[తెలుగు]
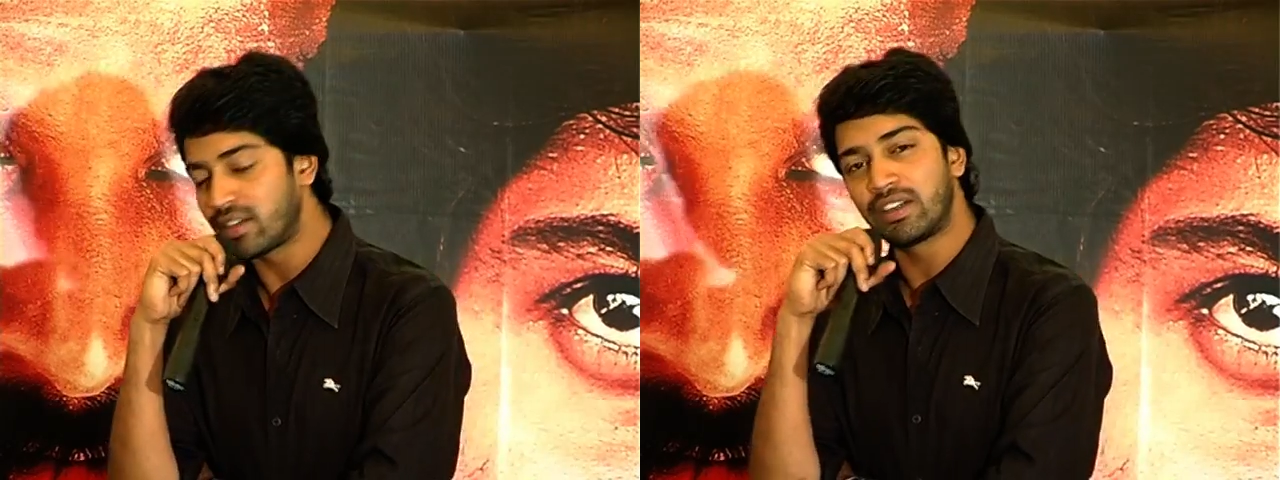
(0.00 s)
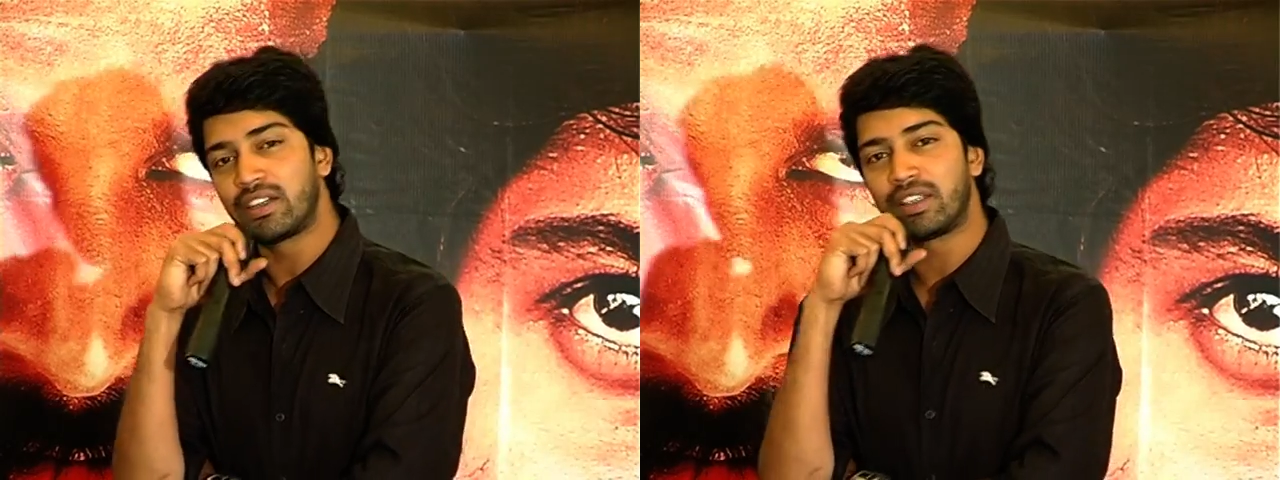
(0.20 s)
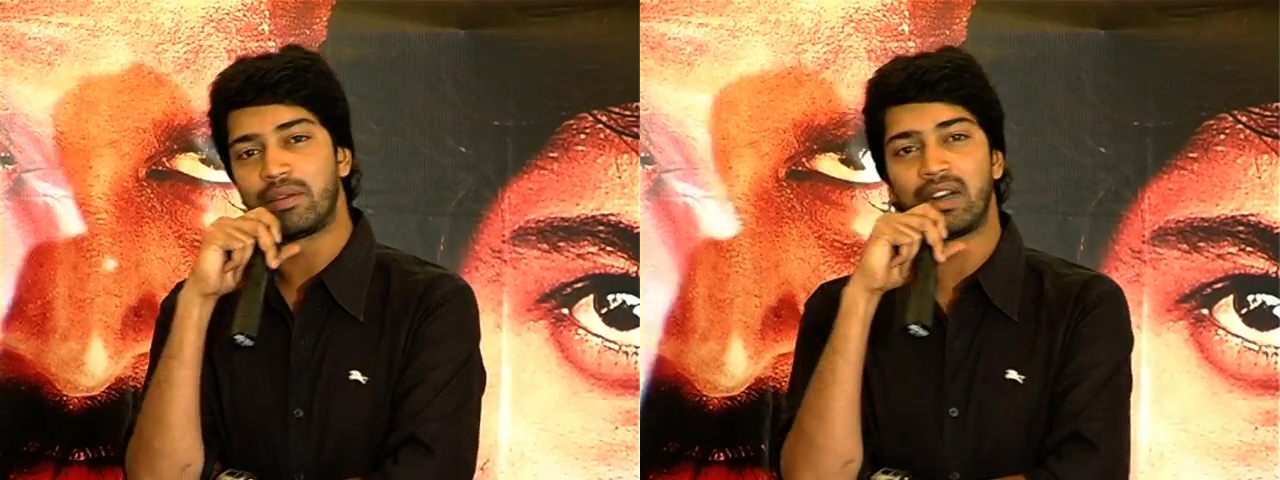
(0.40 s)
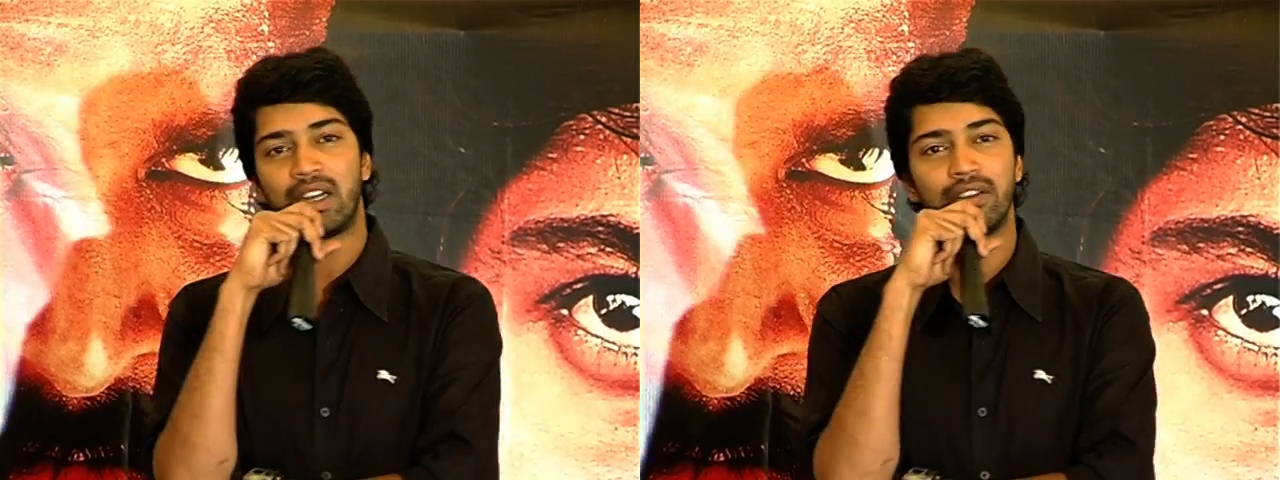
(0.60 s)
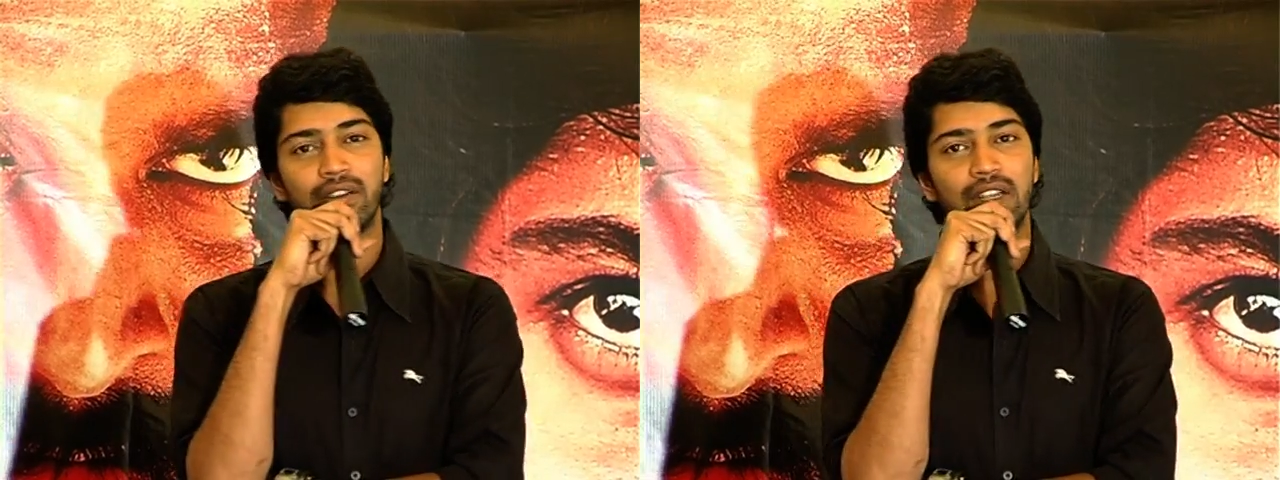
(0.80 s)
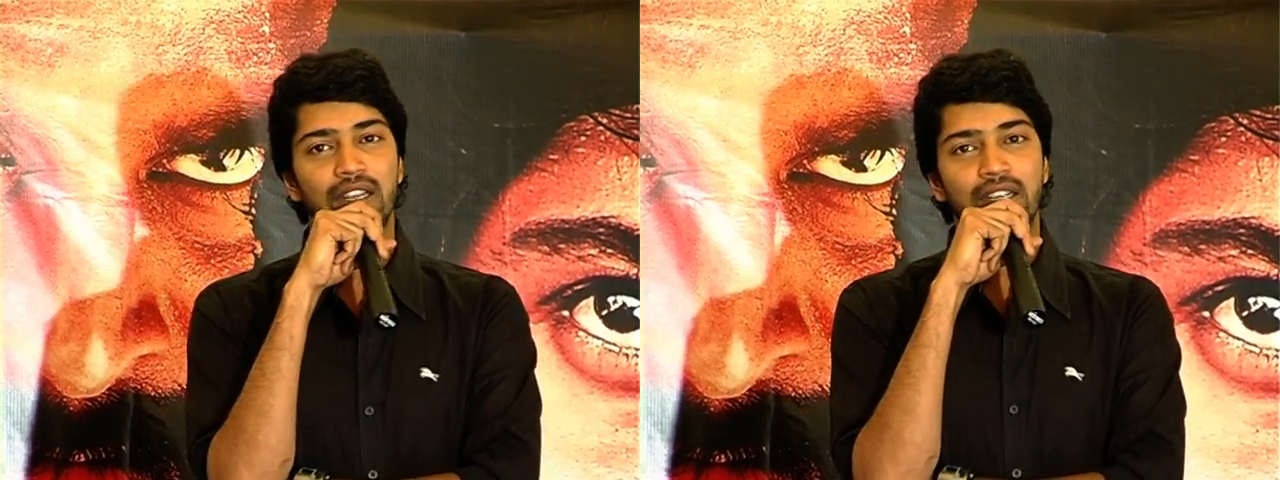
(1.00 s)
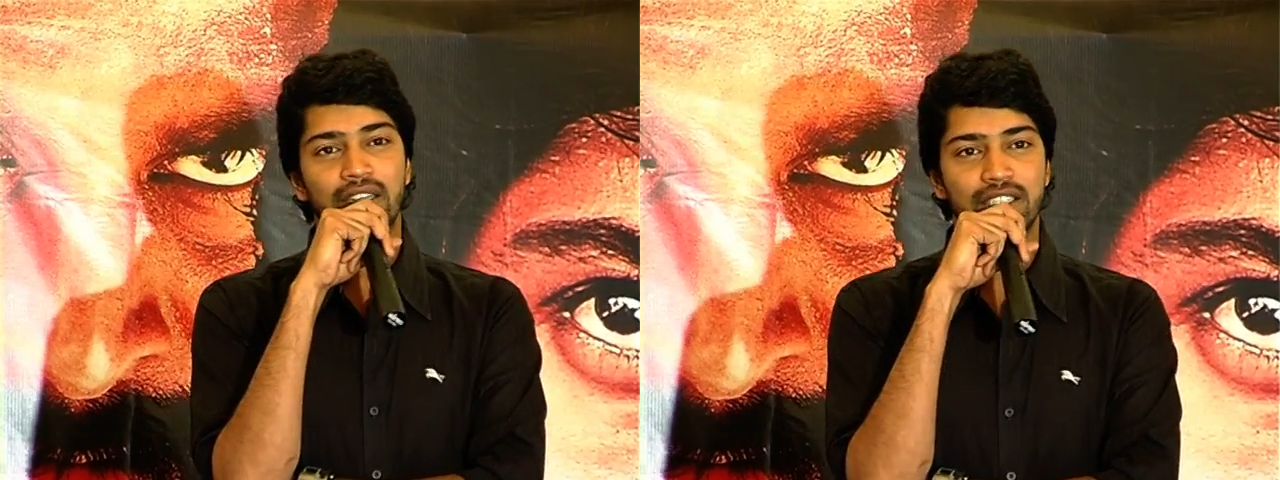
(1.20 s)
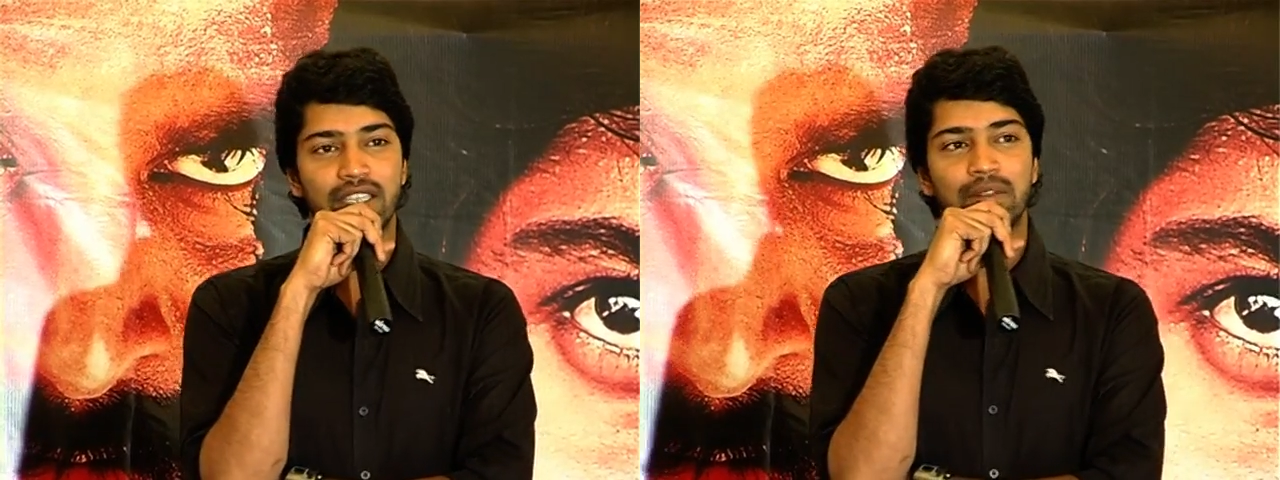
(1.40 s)
గారు నన్ను తమిళనాడు
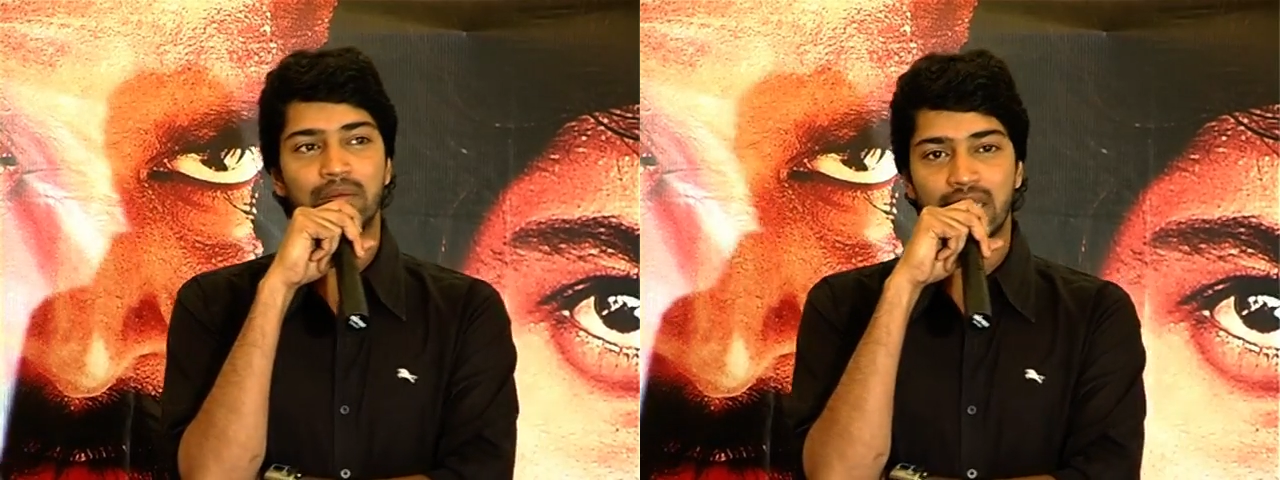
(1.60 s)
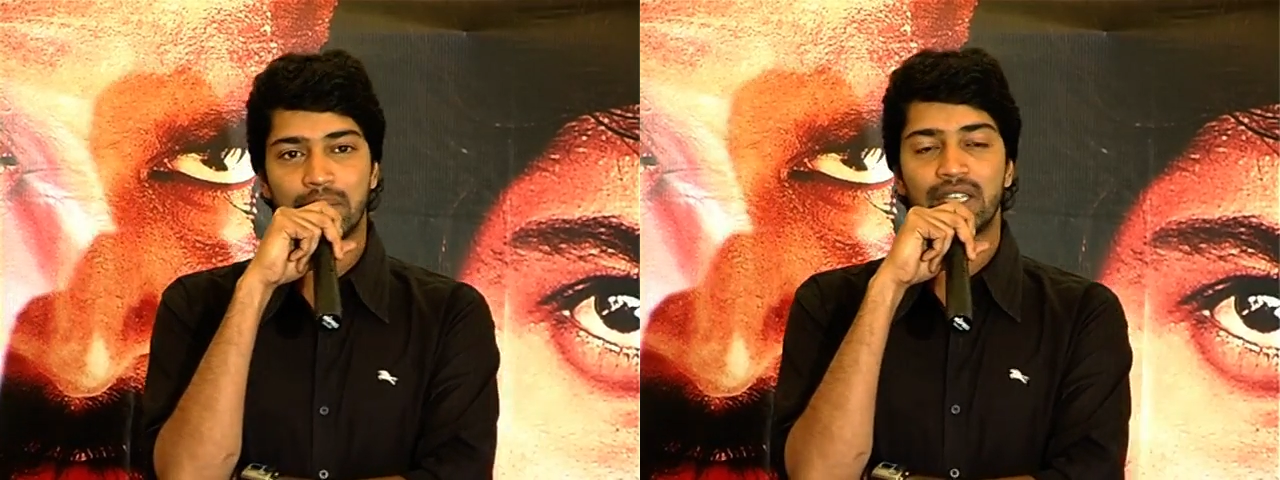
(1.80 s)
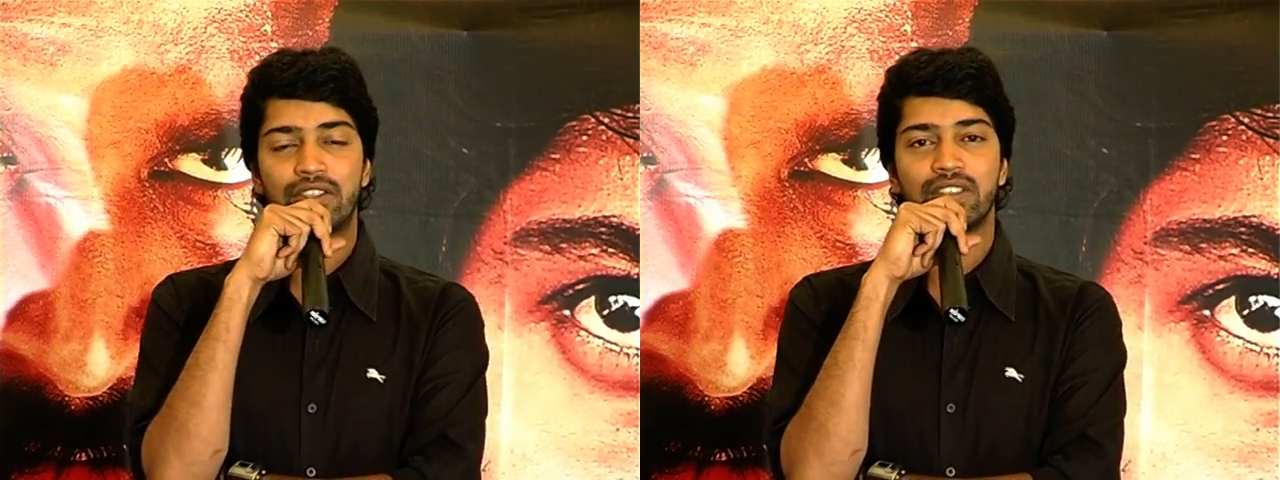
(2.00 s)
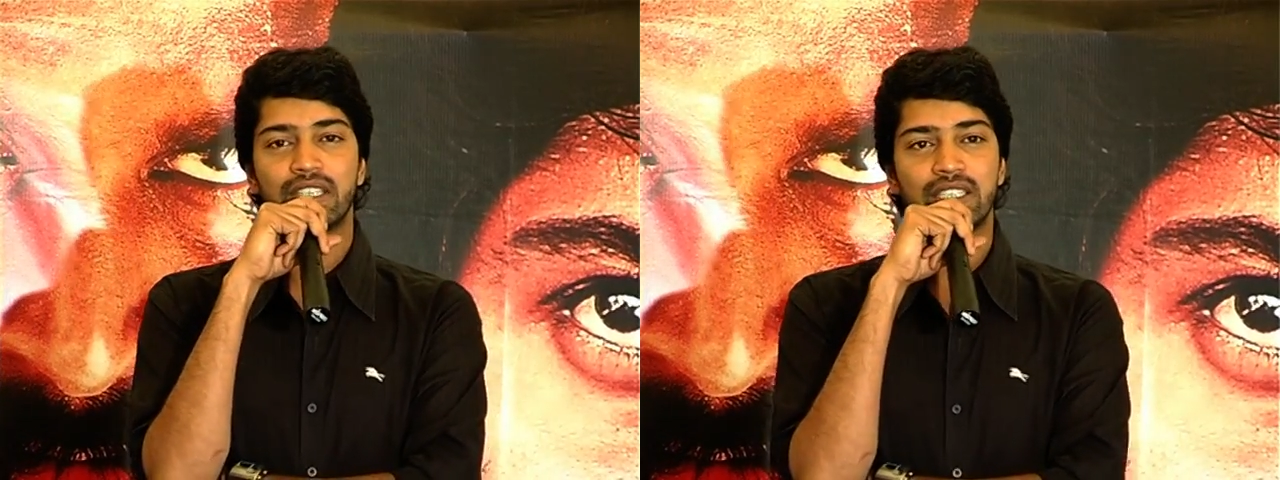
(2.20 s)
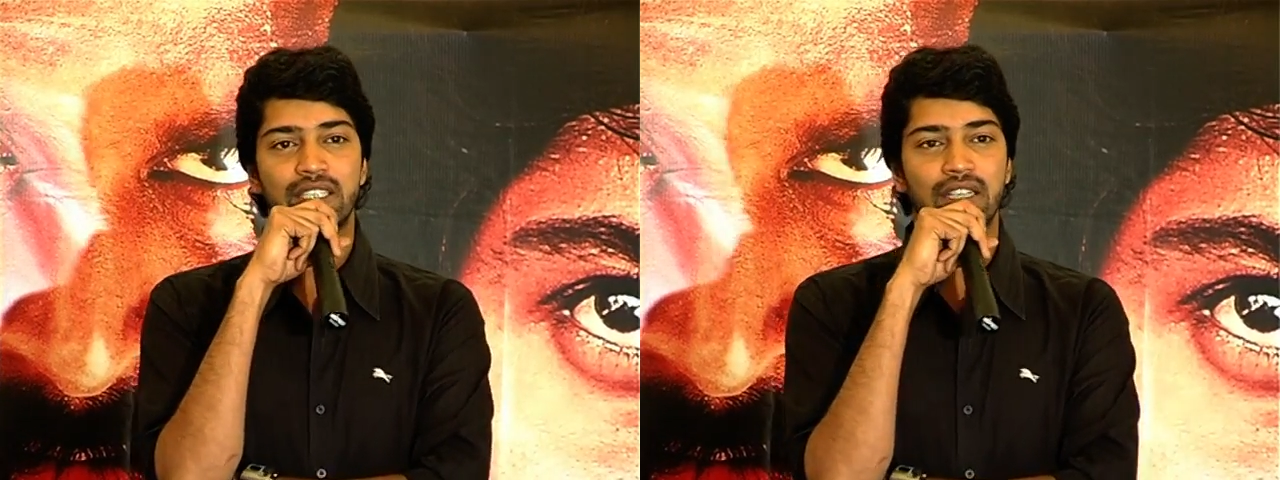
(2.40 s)
ఇండస్ట్రీకి మళ్ళీ పరిచయం చేసి